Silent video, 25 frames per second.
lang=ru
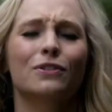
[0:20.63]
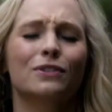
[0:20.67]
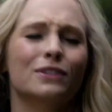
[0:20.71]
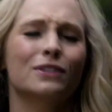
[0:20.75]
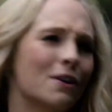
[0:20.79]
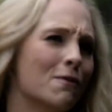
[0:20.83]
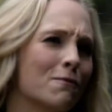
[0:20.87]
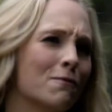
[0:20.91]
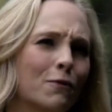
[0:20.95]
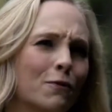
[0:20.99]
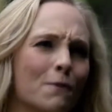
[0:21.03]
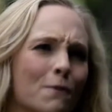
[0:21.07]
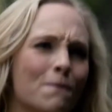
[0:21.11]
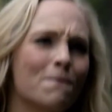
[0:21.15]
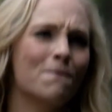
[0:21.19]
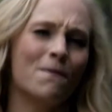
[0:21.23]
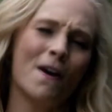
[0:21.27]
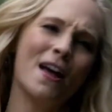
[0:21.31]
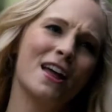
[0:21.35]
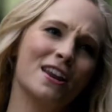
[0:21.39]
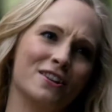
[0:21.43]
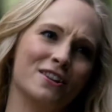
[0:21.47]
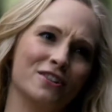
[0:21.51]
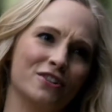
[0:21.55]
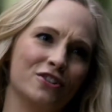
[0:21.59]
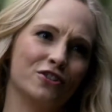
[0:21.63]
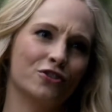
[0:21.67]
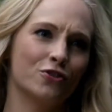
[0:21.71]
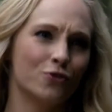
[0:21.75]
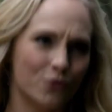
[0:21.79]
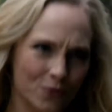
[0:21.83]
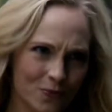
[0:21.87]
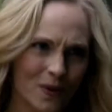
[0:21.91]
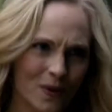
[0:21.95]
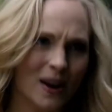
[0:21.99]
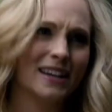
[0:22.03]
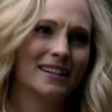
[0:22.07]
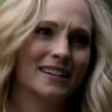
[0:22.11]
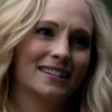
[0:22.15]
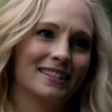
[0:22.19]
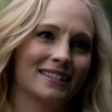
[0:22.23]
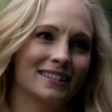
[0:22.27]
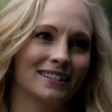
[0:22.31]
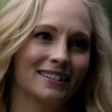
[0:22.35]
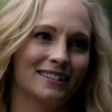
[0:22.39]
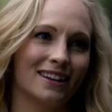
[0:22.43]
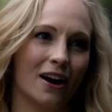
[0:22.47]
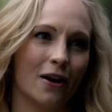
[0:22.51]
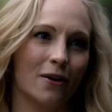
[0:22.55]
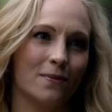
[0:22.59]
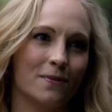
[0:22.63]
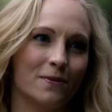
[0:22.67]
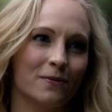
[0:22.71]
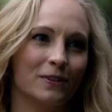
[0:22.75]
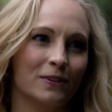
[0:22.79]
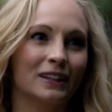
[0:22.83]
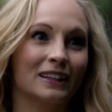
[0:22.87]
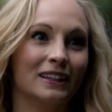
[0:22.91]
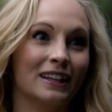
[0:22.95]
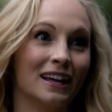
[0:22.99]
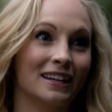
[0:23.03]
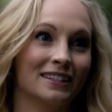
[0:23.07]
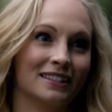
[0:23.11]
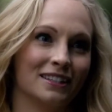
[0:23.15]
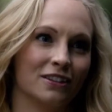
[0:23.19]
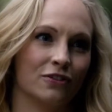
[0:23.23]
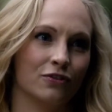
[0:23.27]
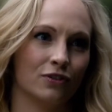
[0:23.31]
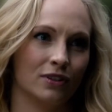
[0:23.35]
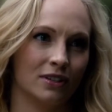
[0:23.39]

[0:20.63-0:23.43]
мести? Супер! Теперь мне совсем не